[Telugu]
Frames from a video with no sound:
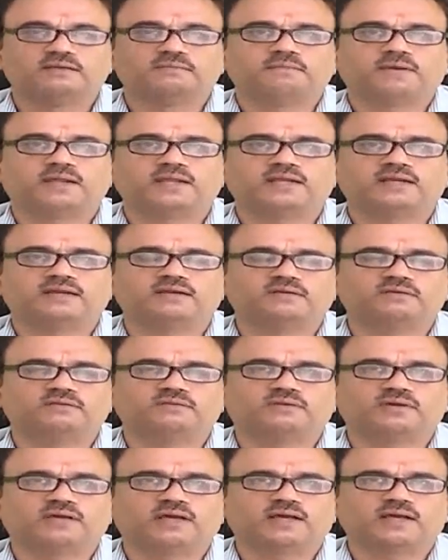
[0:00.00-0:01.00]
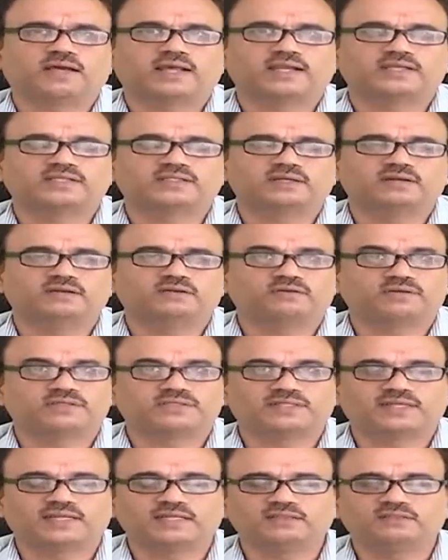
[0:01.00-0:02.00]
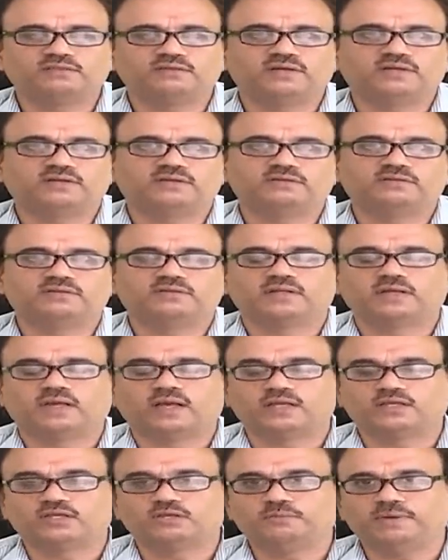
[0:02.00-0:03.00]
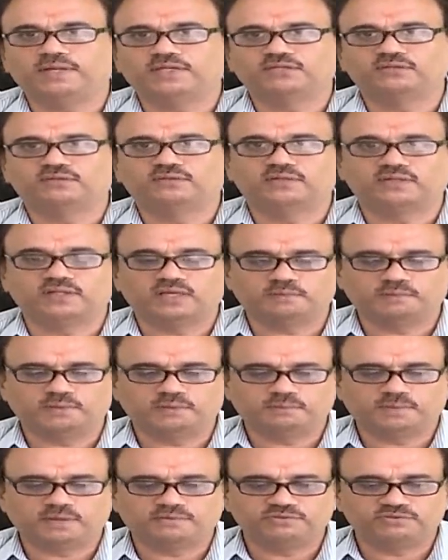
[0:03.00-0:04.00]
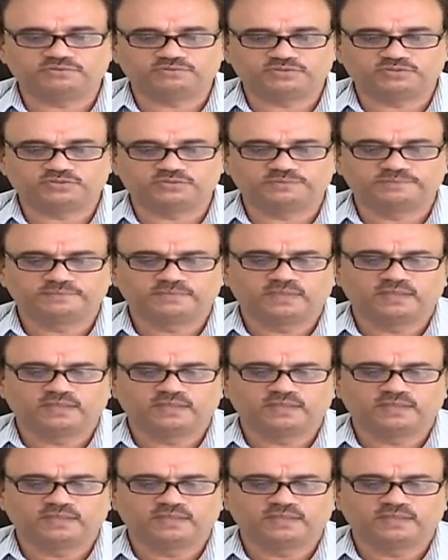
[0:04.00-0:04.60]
మార్కెట్లో ఒక కరెక్షన్లో ఒక స్ట్రెంగ్త్ ఉన్నట్టు అక్యుములేషన్ ఉన్నట్టుగా మనం భావించవచ్చు